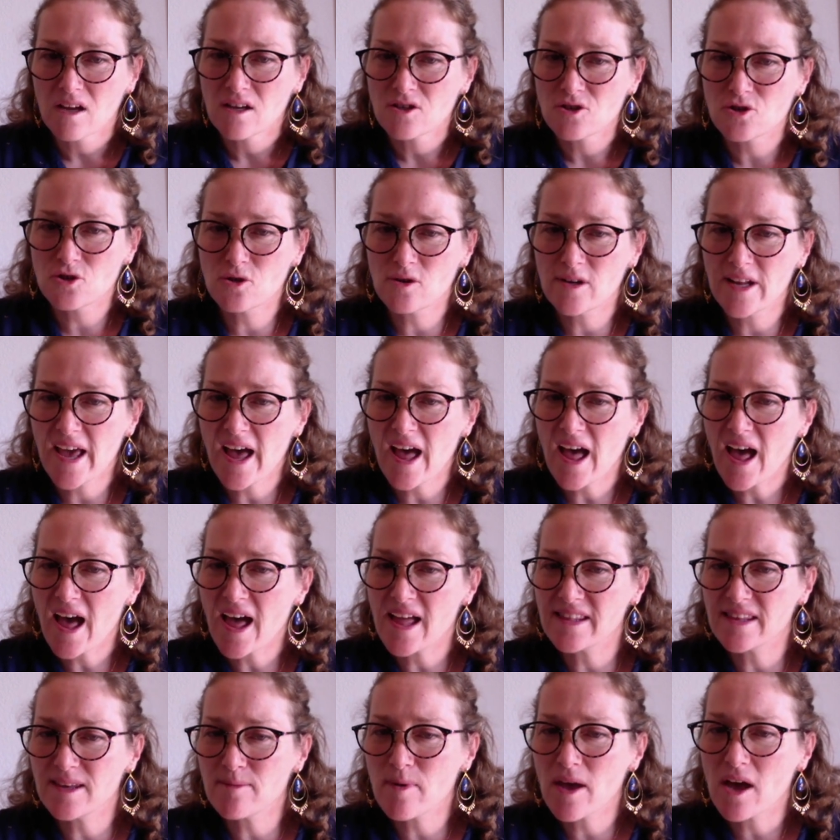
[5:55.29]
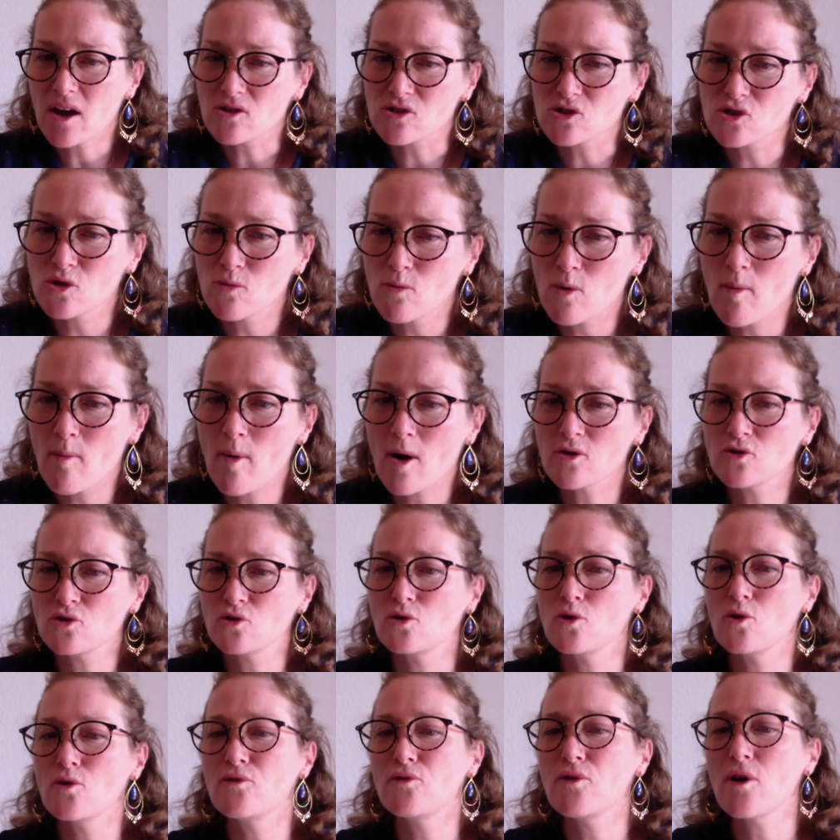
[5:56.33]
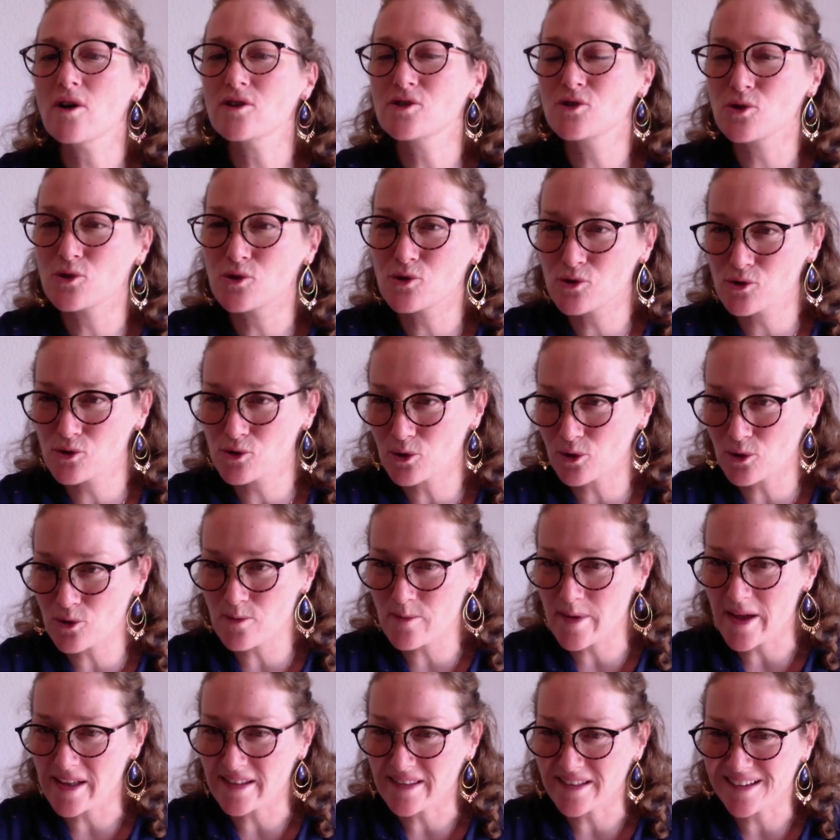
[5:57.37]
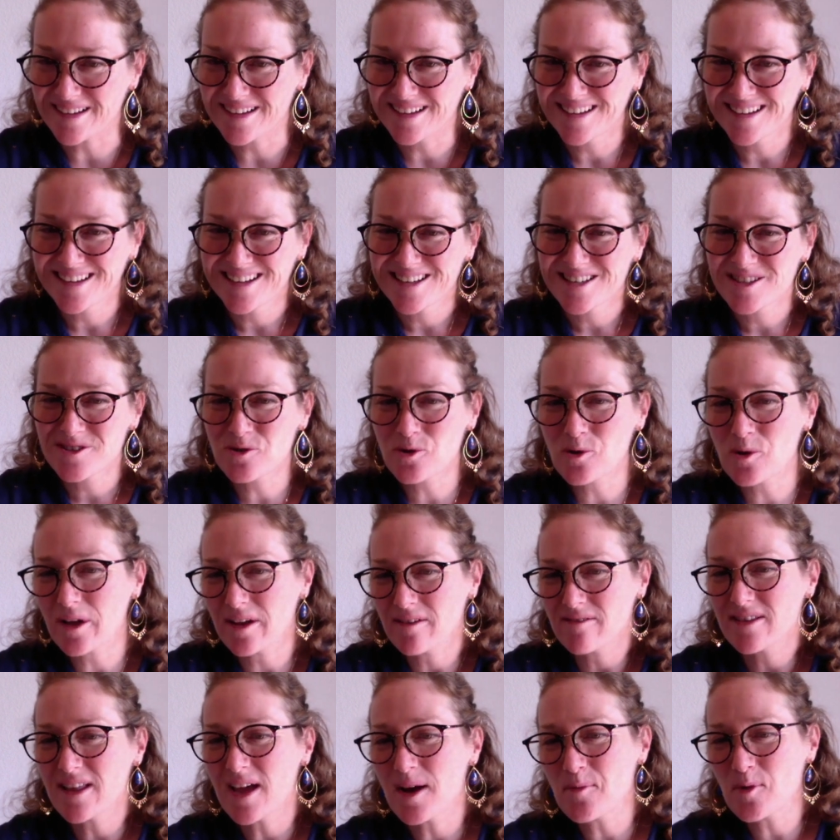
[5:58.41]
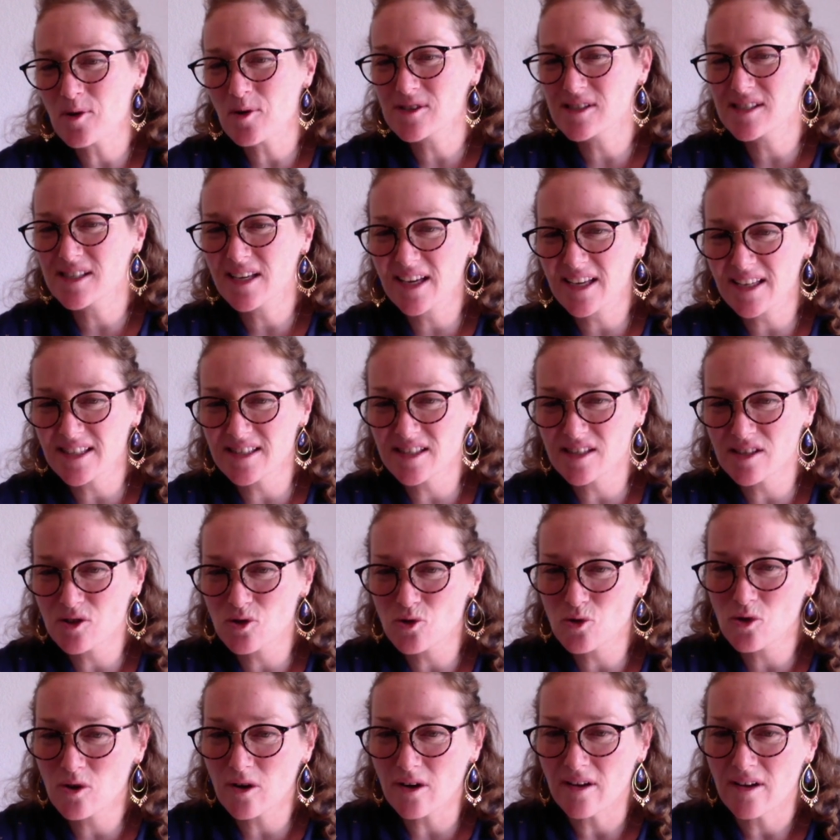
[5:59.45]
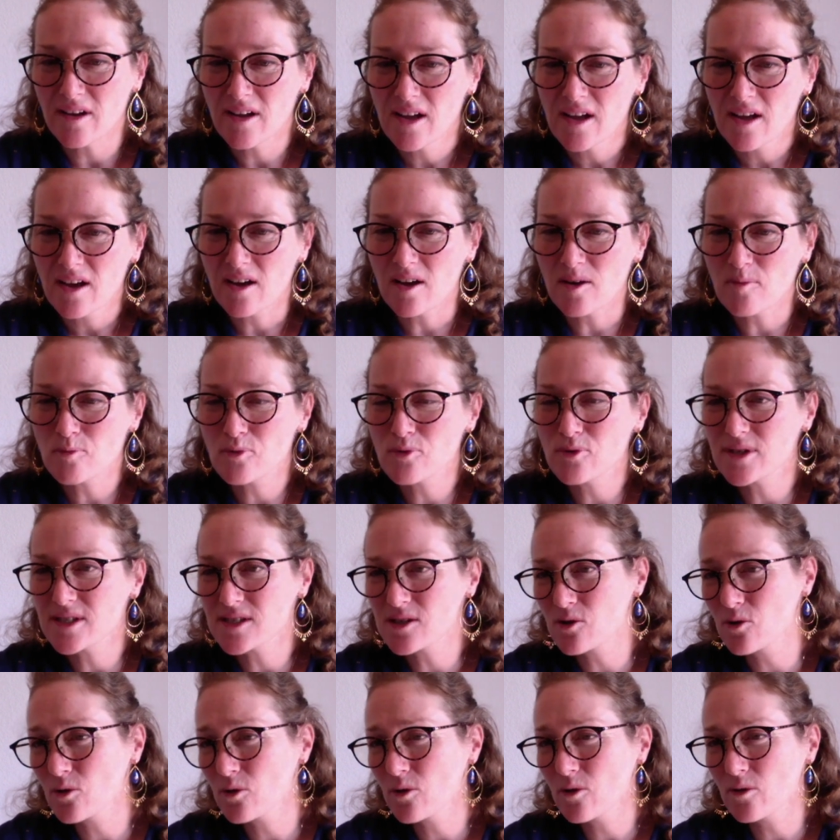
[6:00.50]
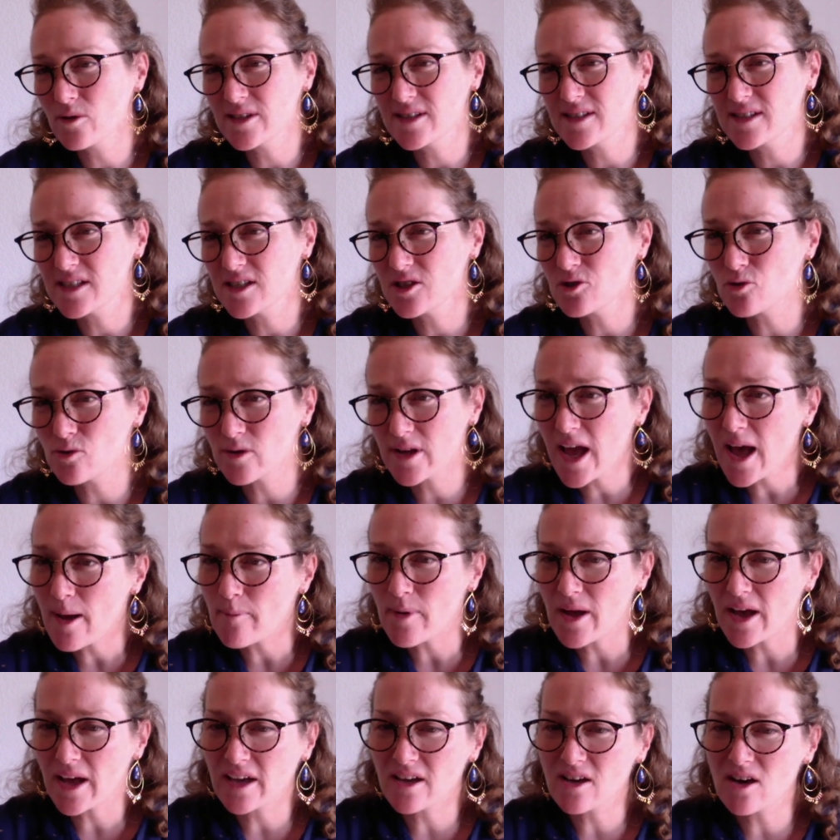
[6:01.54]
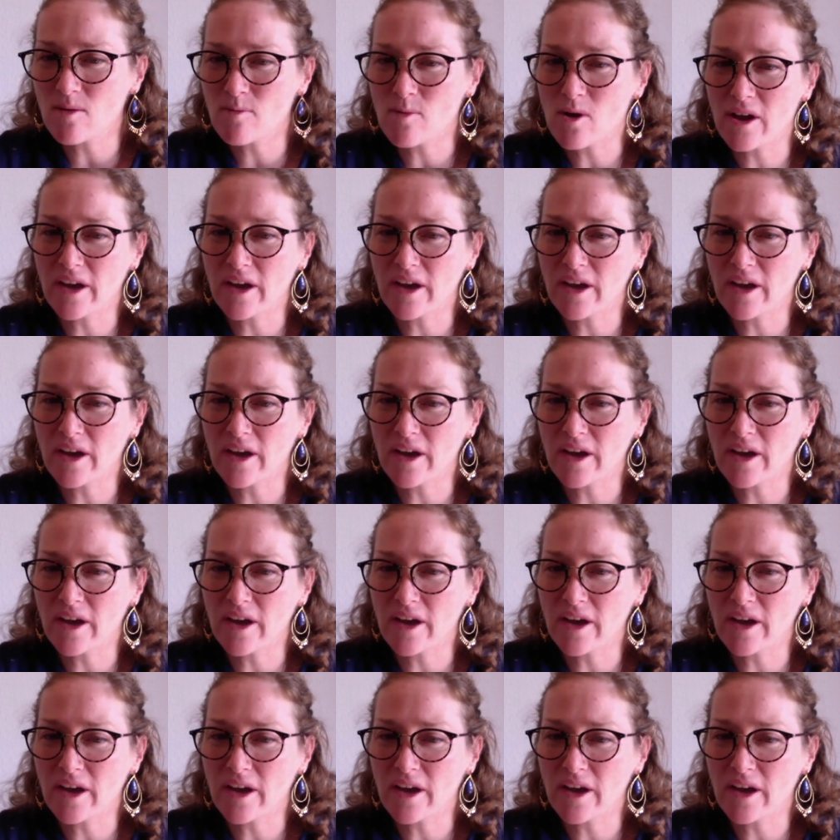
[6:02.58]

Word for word: Julien animait en ce moment d'une force surhumaine. Donc évidemment, c'est ridicule euh, puisque ici Julien apparaît comme un